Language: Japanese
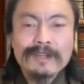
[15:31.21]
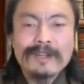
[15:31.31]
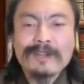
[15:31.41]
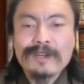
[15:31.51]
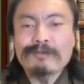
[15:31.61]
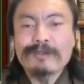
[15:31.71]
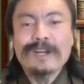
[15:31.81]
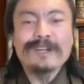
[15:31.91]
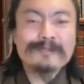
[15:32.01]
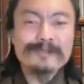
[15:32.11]
てね、言った
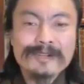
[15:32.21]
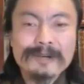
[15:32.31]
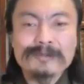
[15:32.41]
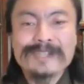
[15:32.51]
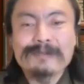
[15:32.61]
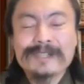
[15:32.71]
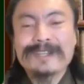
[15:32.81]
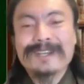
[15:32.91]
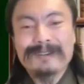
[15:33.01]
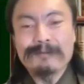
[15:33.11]
ら反応するかもしれま
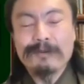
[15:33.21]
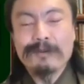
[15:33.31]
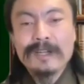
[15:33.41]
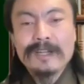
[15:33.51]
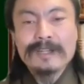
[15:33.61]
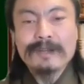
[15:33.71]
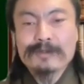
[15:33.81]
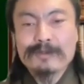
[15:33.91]
せんけれども、でも